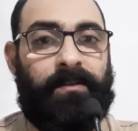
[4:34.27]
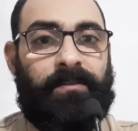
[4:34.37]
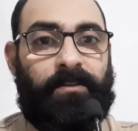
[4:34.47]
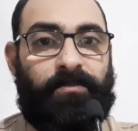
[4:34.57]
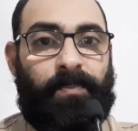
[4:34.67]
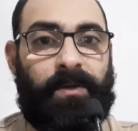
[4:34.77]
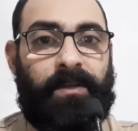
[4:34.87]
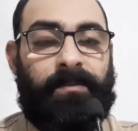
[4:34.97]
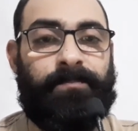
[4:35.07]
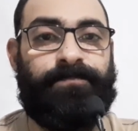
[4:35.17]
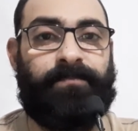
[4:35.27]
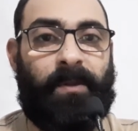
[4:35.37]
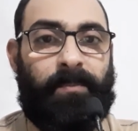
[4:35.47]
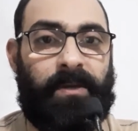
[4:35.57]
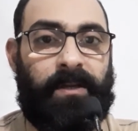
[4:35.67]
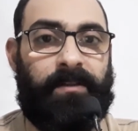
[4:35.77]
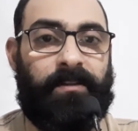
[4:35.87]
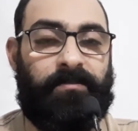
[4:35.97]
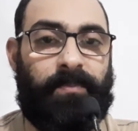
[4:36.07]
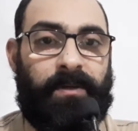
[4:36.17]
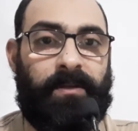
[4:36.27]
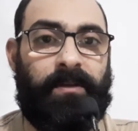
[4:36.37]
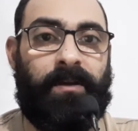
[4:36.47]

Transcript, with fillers: तस्बी तमही तस्बी